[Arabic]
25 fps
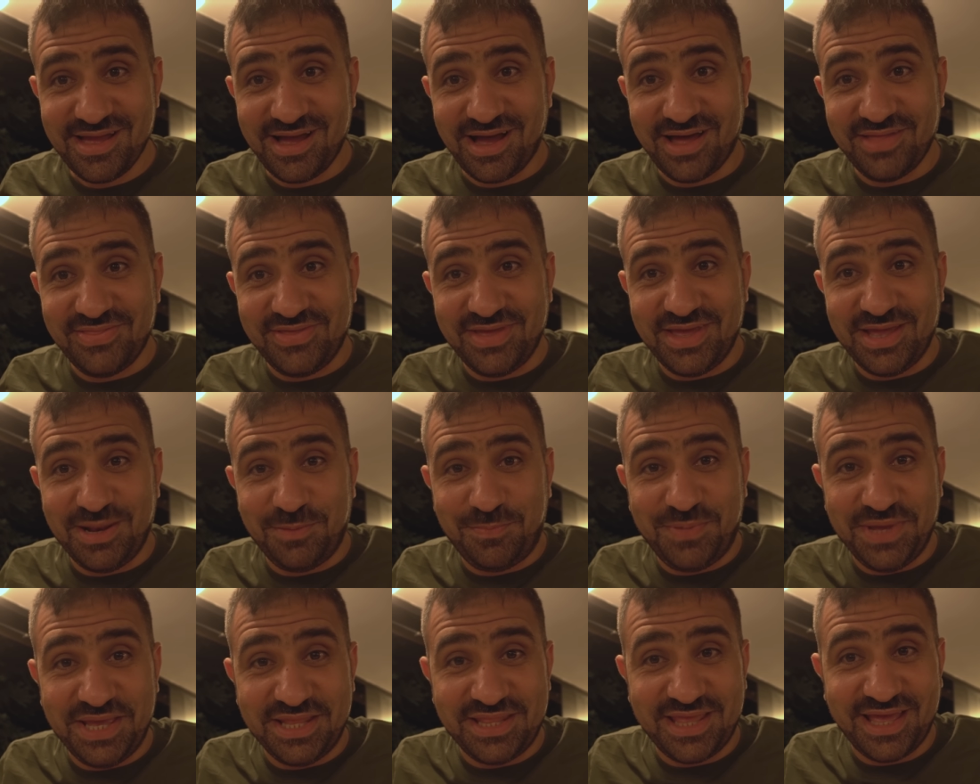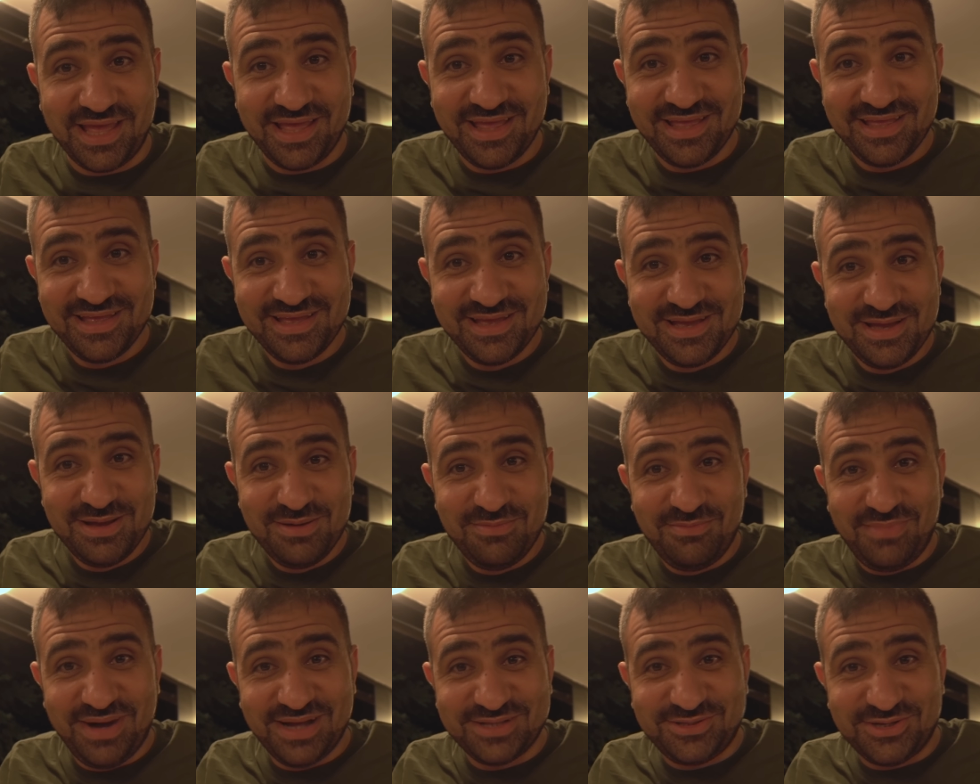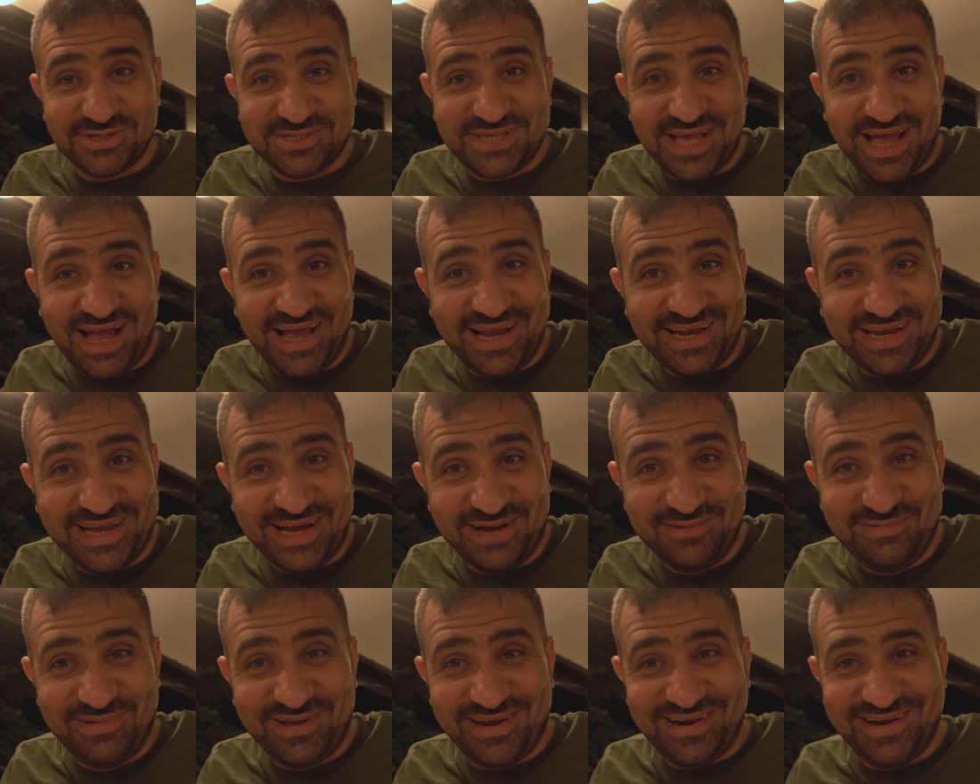هذه البيدا ما توسعها الكام